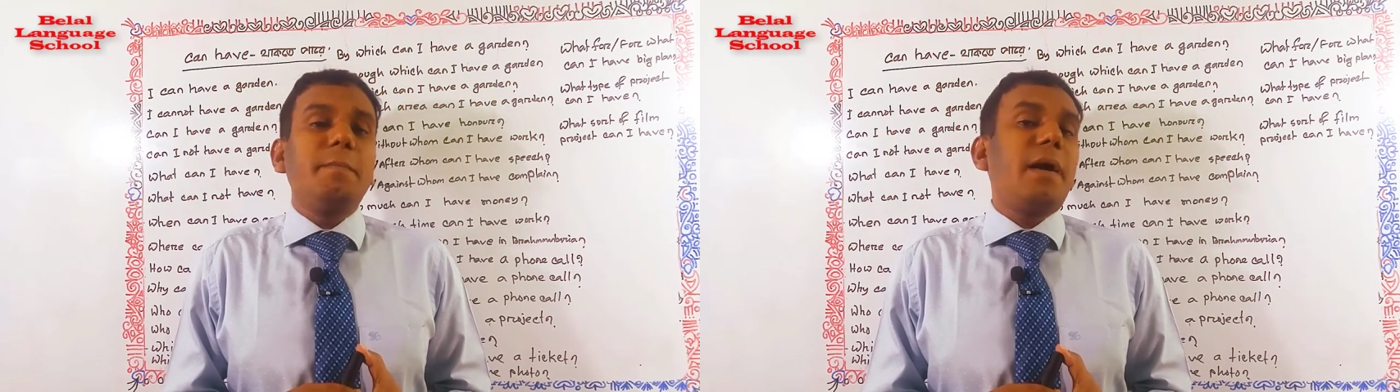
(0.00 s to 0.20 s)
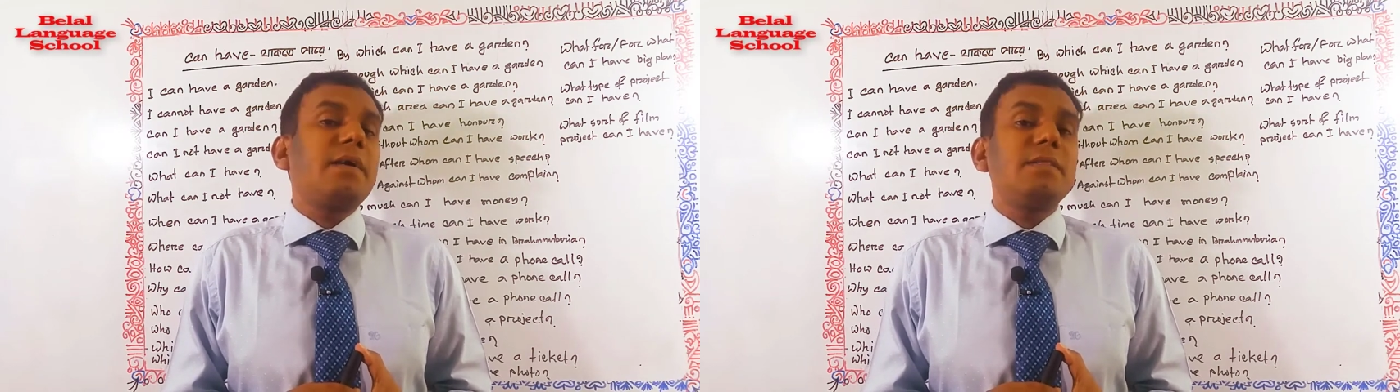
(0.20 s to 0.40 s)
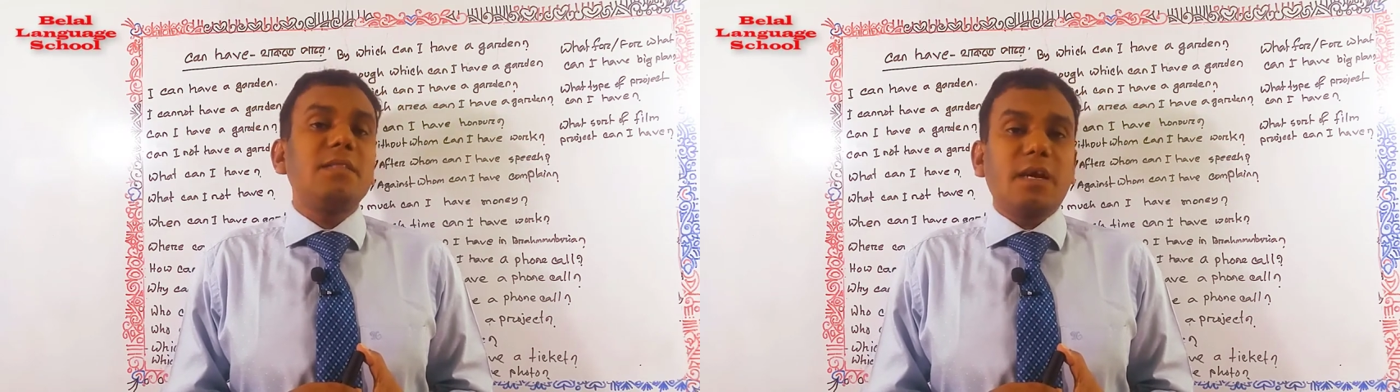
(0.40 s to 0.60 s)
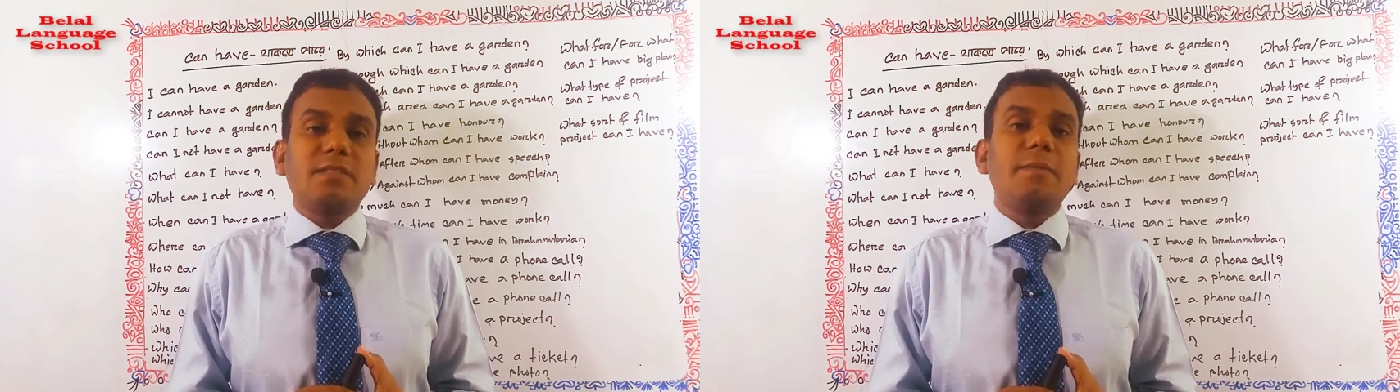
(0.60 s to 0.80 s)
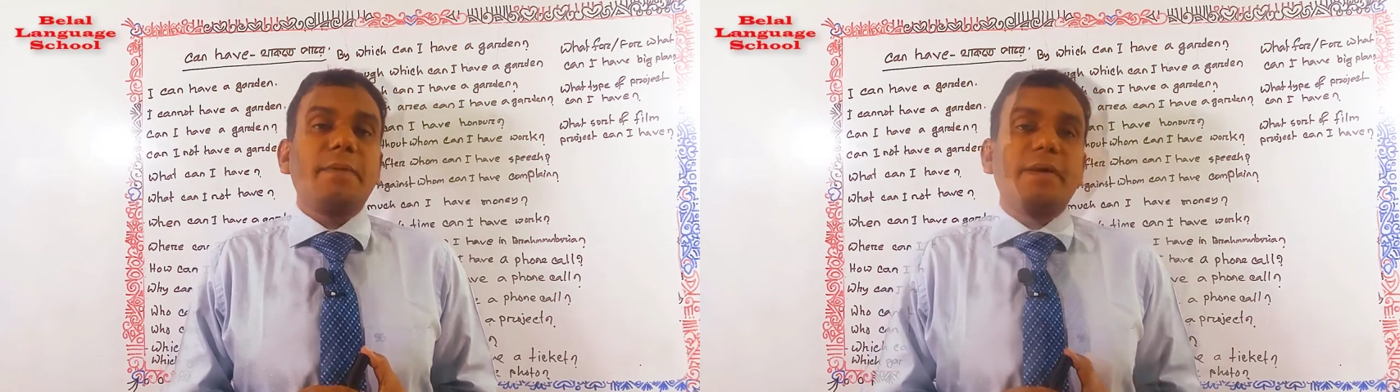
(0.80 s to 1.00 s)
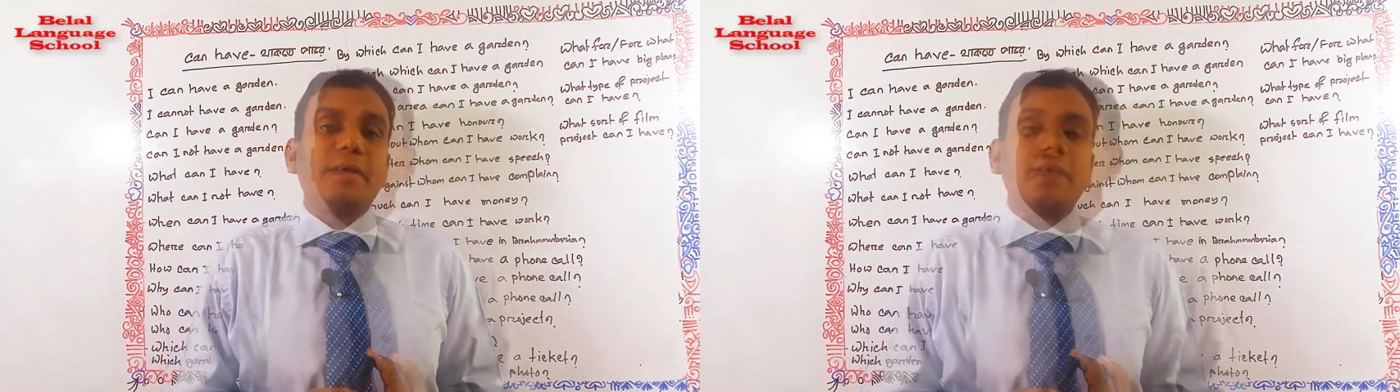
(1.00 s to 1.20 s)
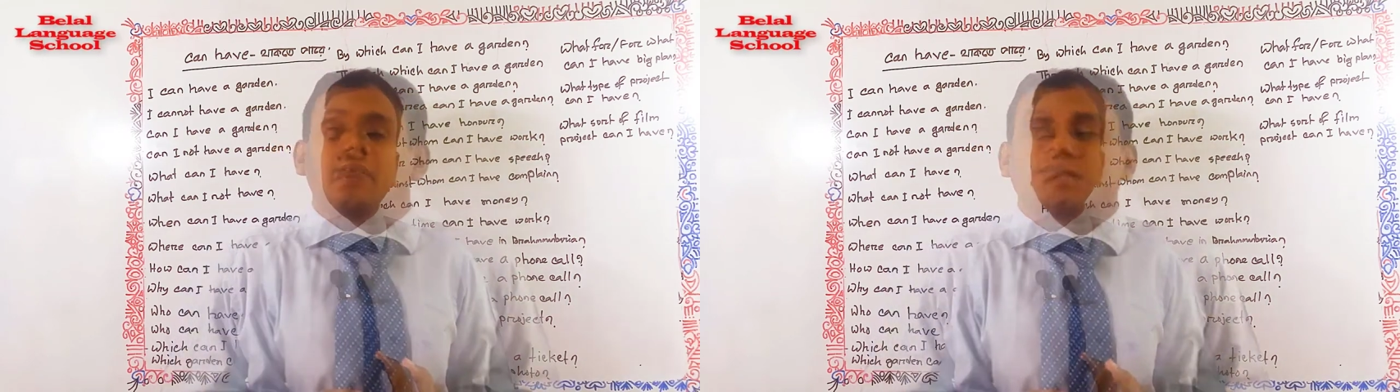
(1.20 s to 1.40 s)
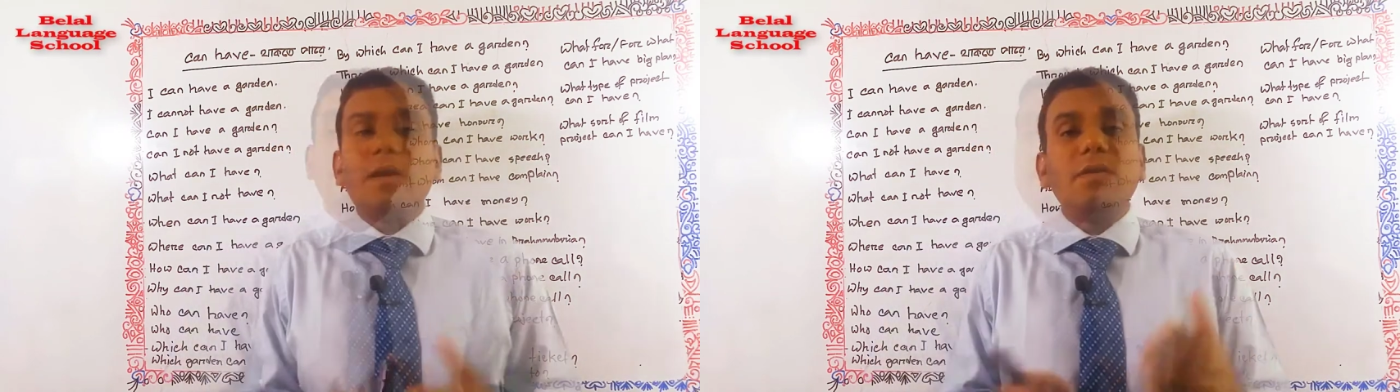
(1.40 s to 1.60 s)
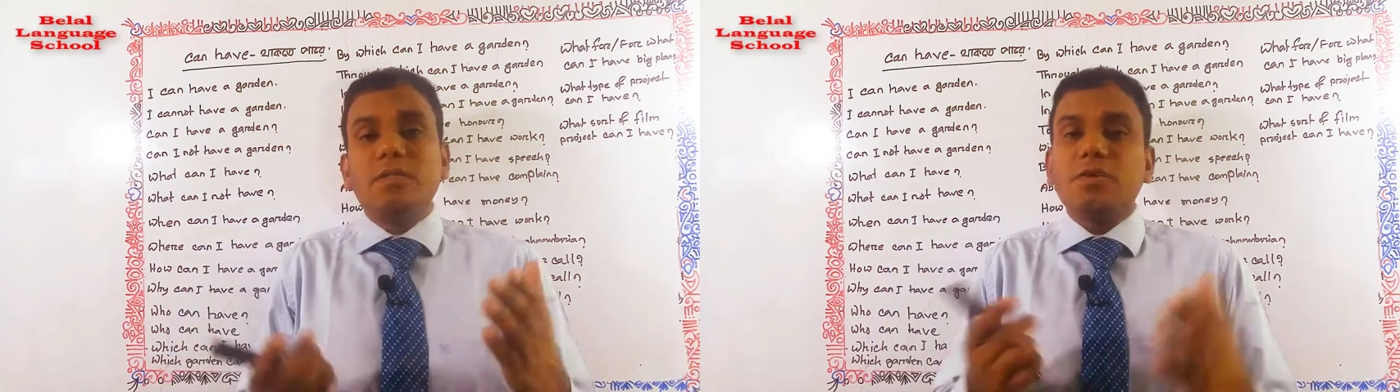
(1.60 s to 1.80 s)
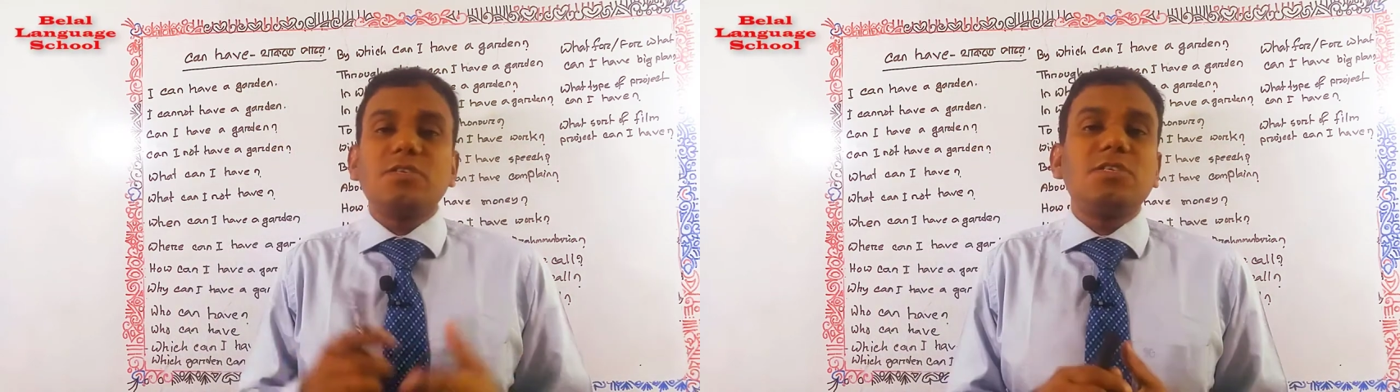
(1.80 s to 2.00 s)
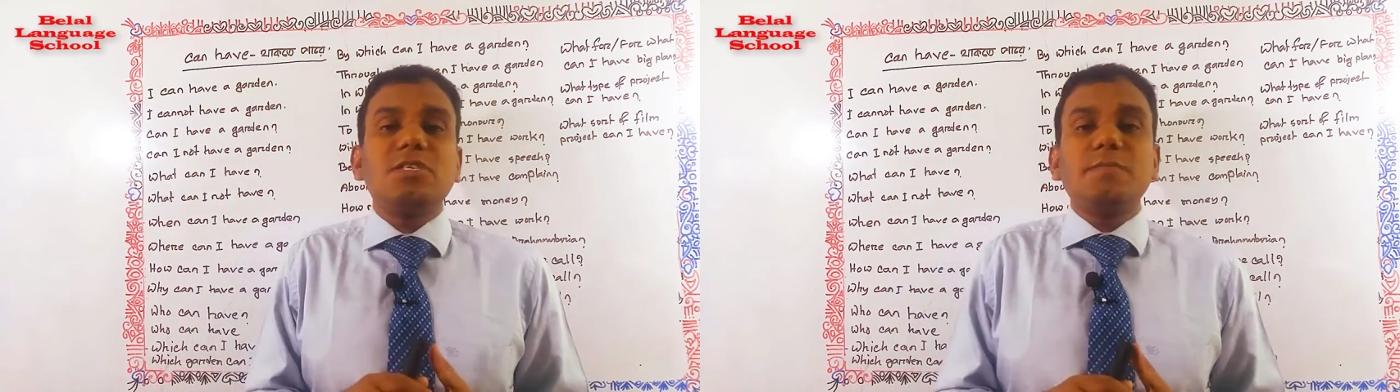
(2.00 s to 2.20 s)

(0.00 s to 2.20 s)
বাগান থাকতে পারে তাহলে দশটি